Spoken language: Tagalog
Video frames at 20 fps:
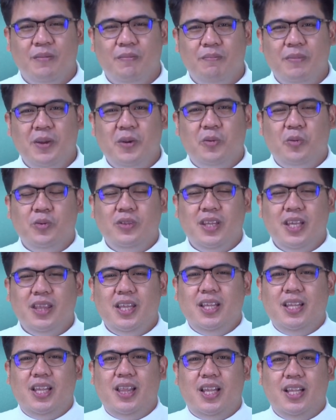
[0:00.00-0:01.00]
Pero kung
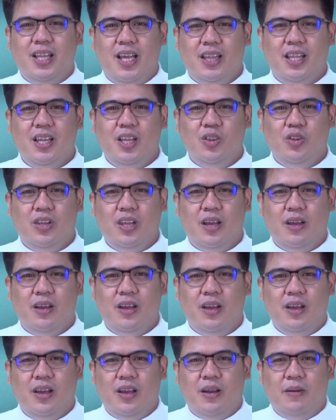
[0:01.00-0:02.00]
titingnan lang natin ito na
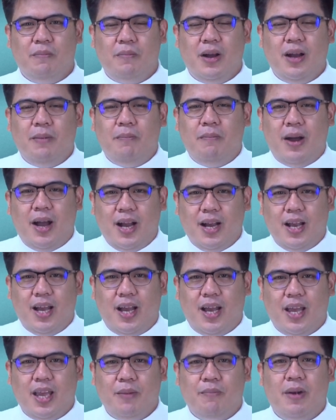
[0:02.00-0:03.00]
mga bagay,